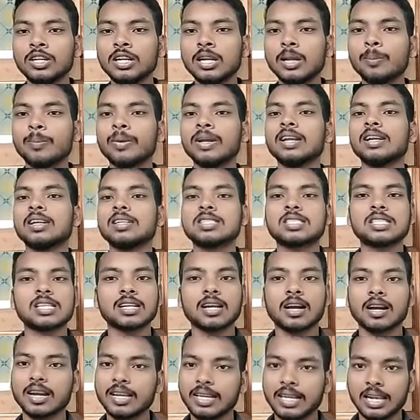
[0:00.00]
ஒன்றி போய்
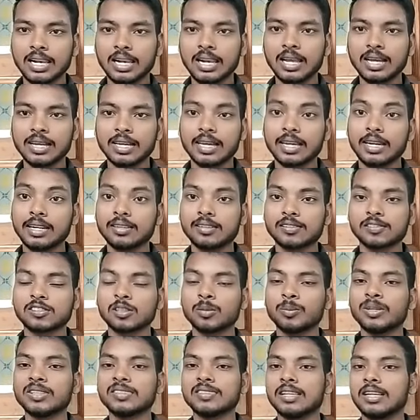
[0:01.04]
நடிச்சிருக்காங்க எல்லா
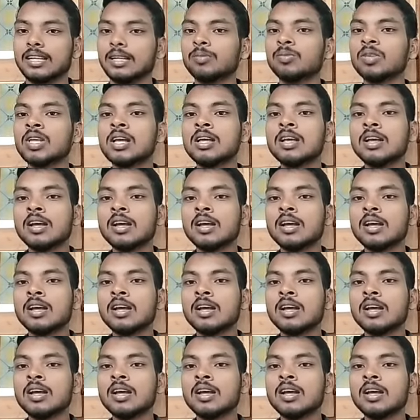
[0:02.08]
கேரக்டர்ஸுமே சரி